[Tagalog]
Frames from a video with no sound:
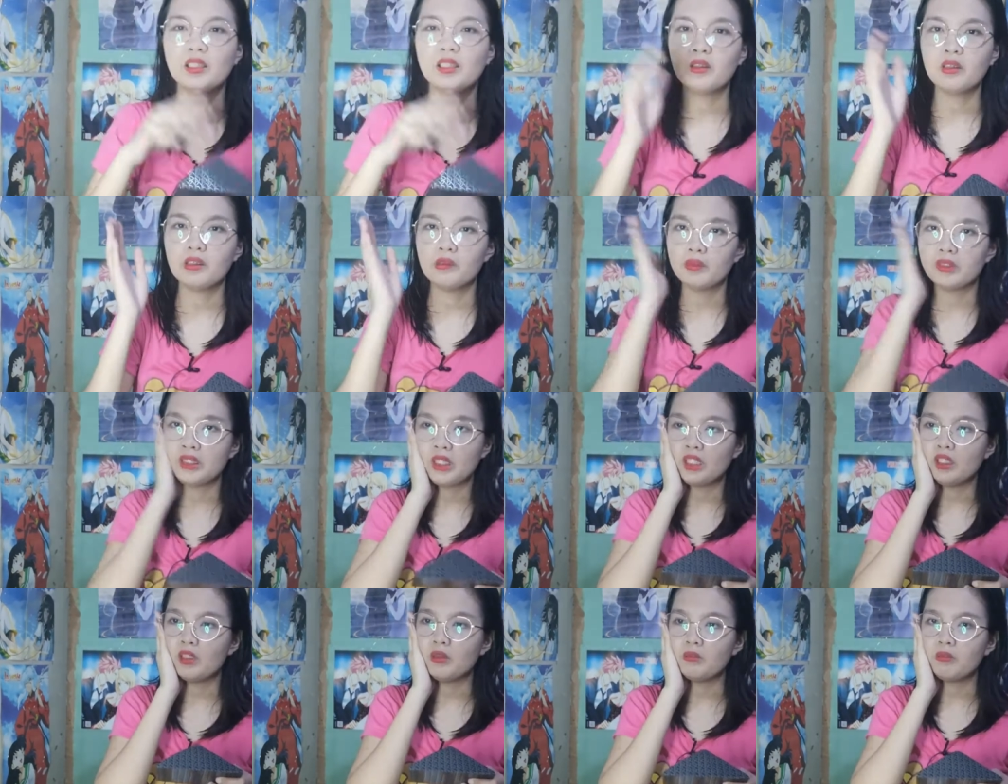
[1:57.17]
so,
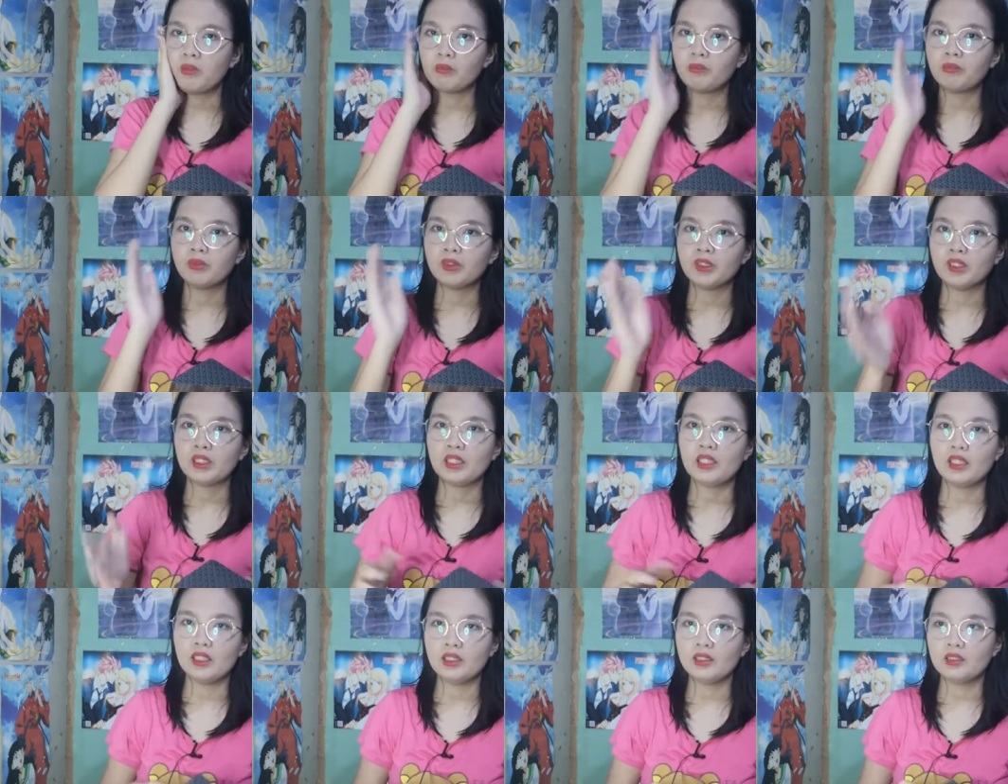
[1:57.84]
masyadong
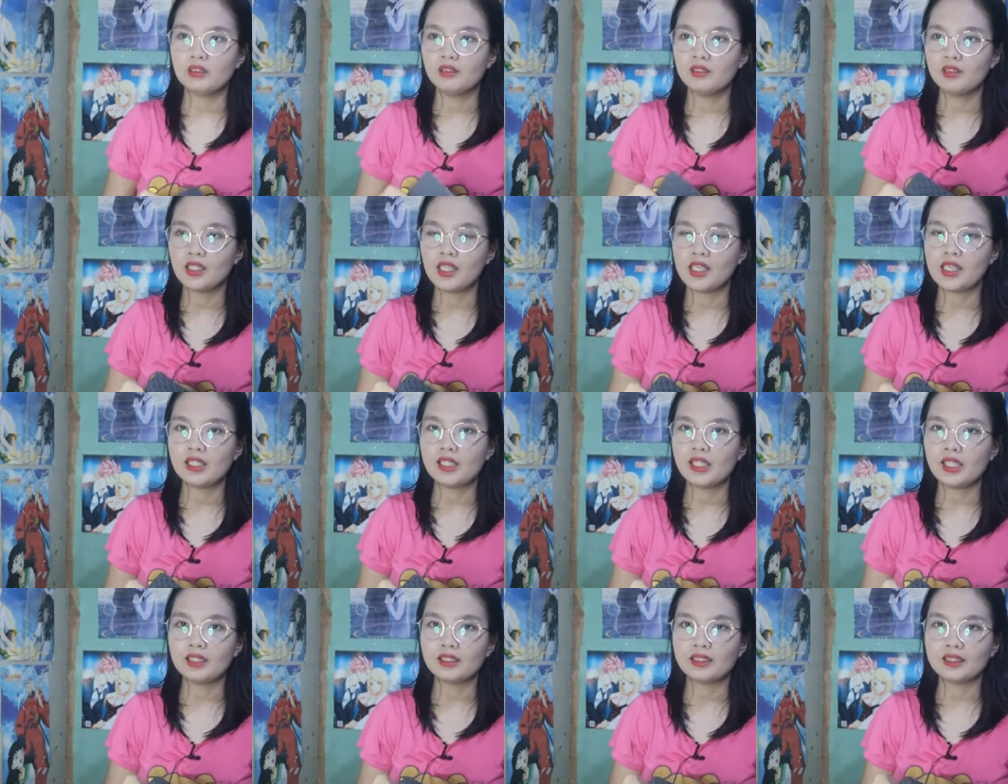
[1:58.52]
puputi. Yung
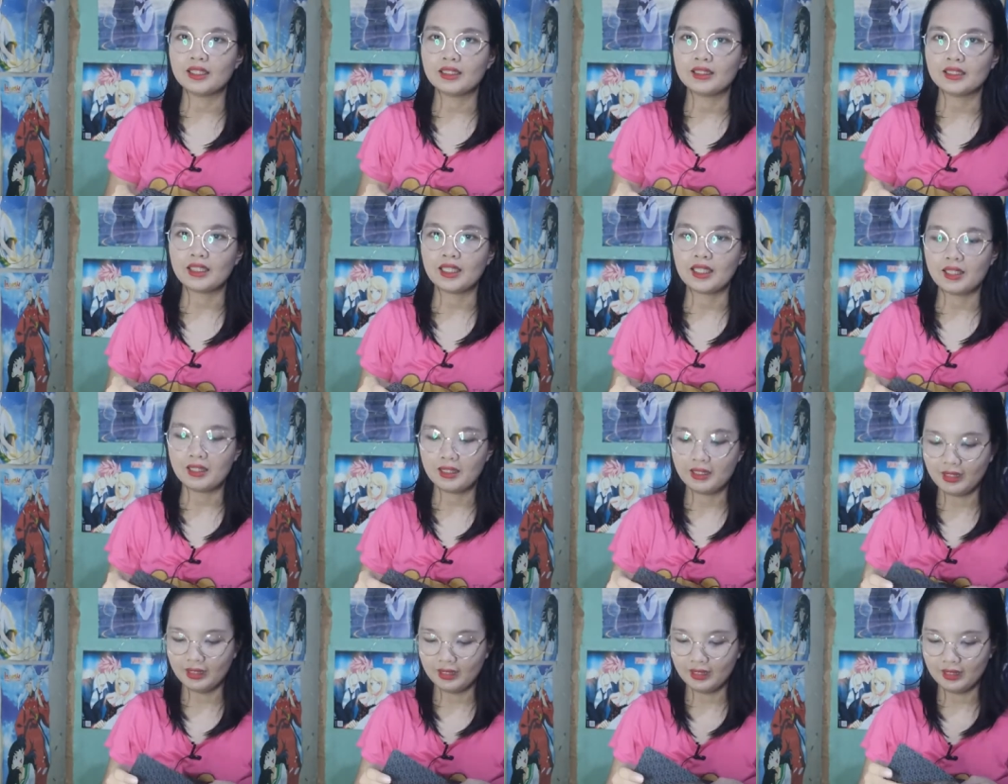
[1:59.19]
ring light kasi.